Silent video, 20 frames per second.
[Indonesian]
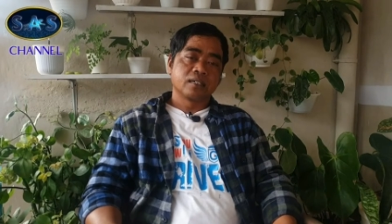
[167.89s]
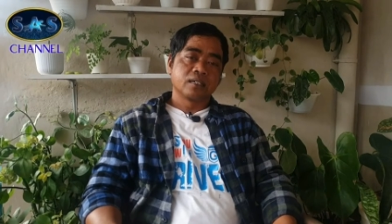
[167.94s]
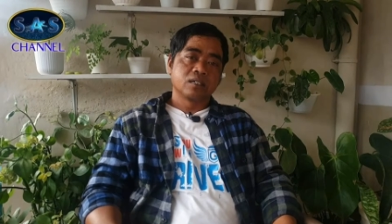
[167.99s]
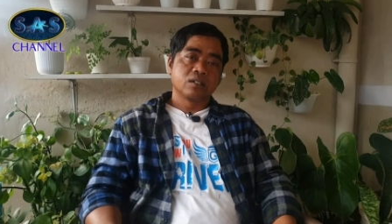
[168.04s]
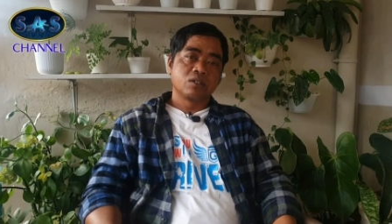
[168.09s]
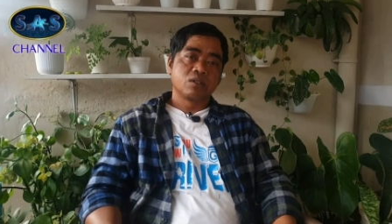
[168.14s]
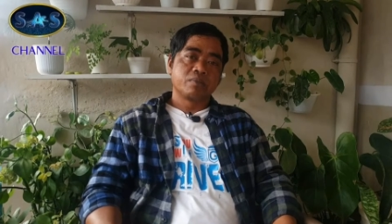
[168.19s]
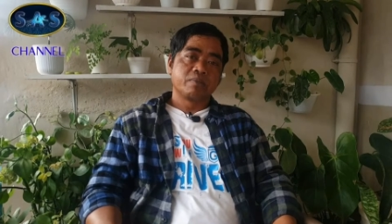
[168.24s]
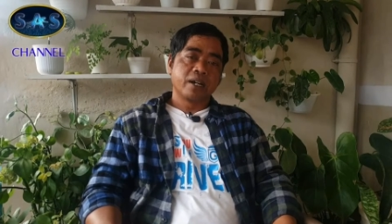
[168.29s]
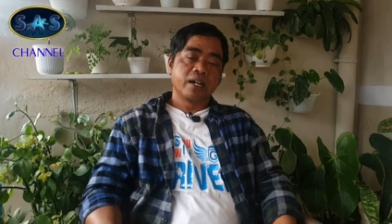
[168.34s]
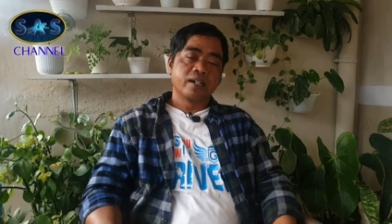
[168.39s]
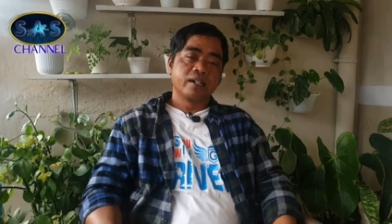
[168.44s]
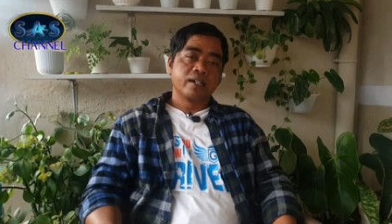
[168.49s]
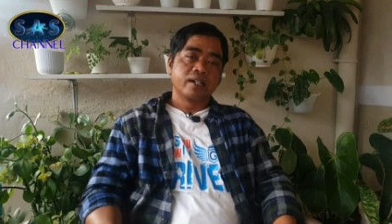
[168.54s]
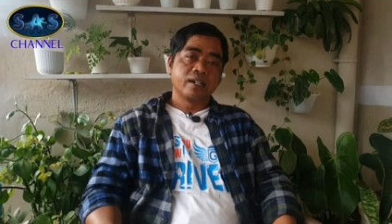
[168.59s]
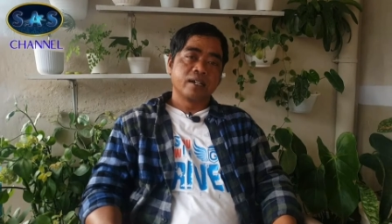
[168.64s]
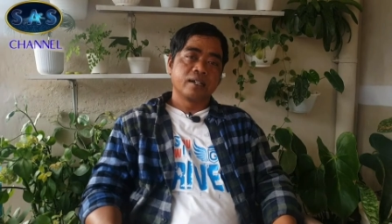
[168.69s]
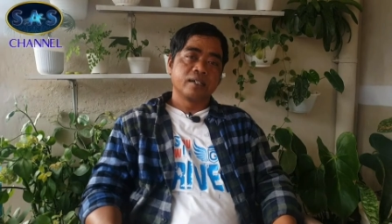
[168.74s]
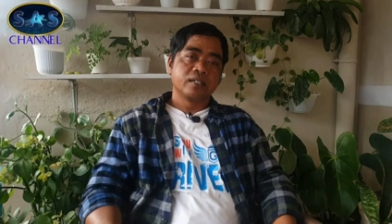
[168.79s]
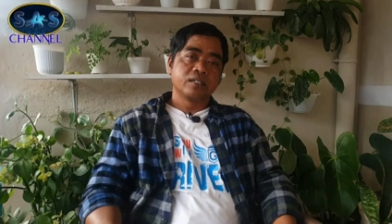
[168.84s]
ke grup
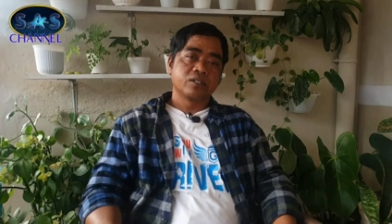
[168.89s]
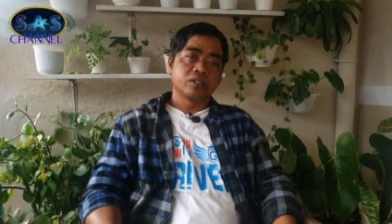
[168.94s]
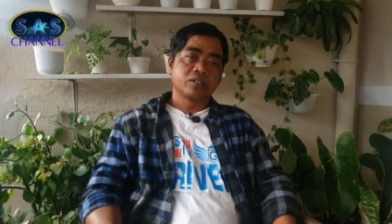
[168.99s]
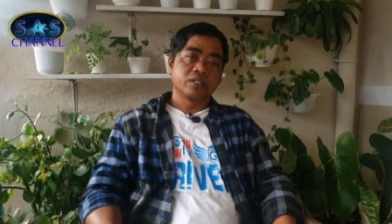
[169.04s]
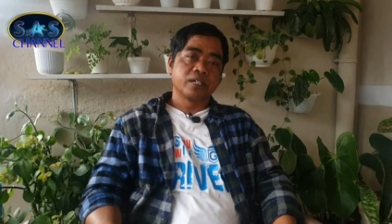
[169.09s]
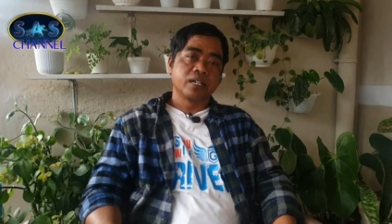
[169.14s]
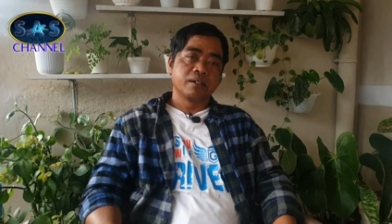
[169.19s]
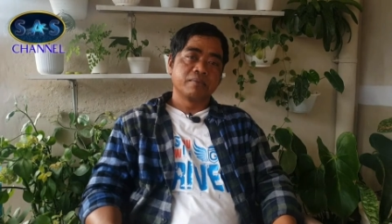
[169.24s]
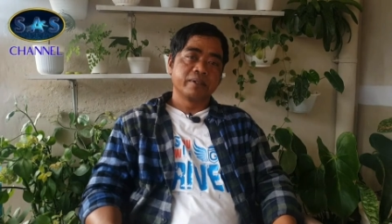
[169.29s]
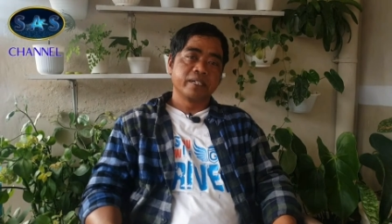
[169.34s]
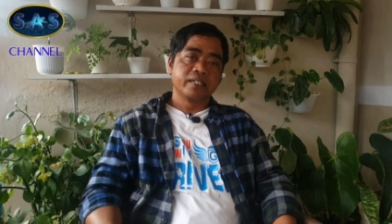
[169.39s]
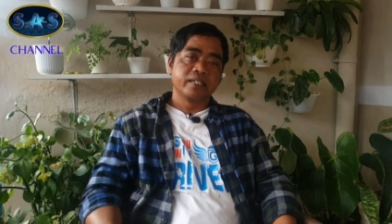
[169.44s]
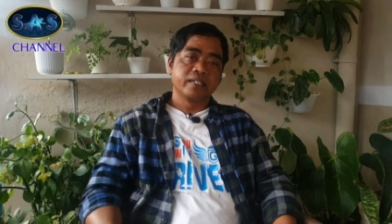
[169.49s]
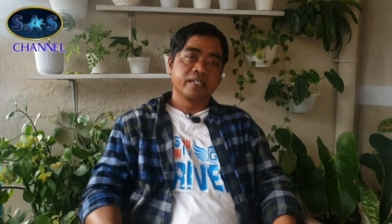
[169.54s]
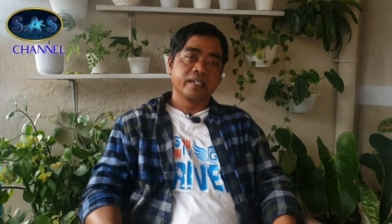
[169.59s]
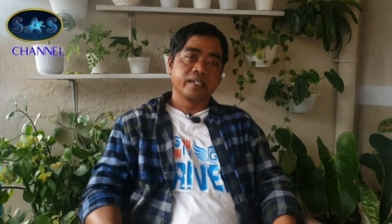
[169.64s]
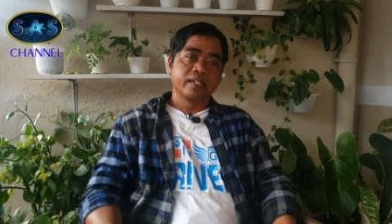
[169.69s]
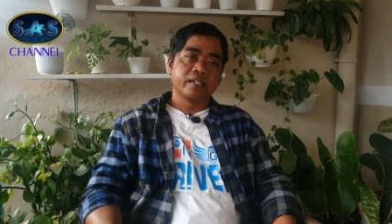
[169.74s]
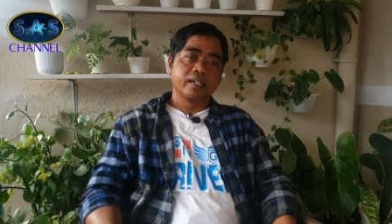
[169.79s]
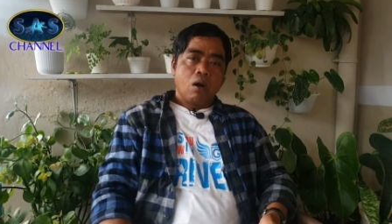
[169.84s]
Anda di sosial
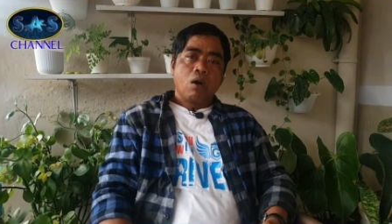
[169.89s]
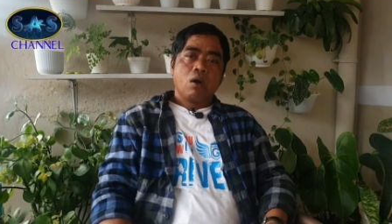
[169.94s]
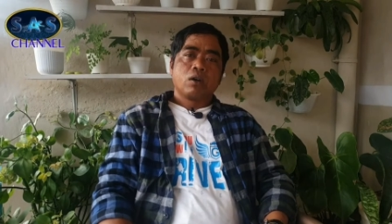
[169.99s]
media ya.